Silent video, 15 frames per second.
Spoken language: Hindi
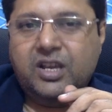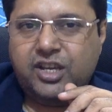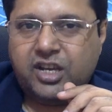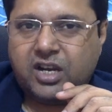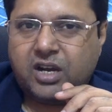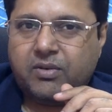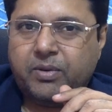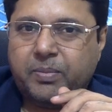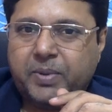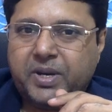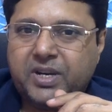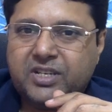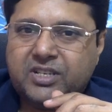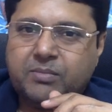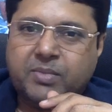यह कवर
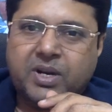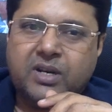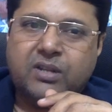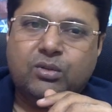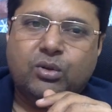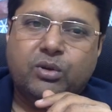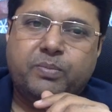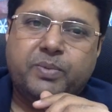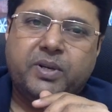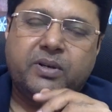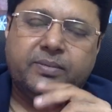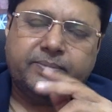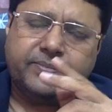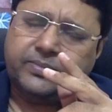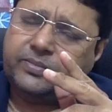पीरियड सामान्य तौर
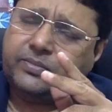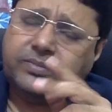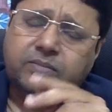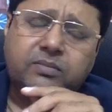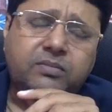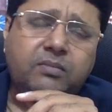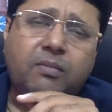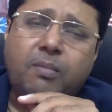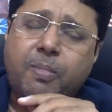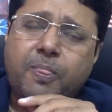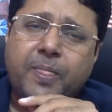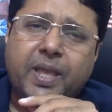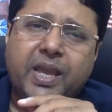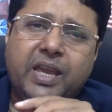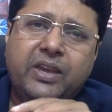पर
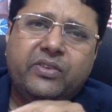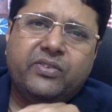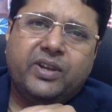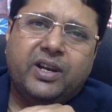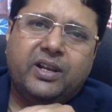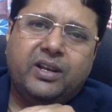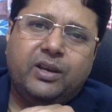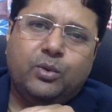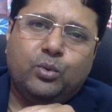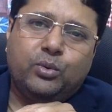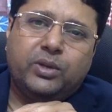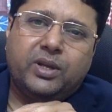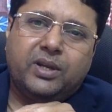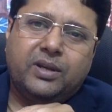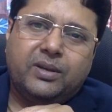एक साल के लिए
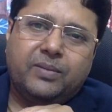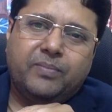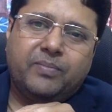होता है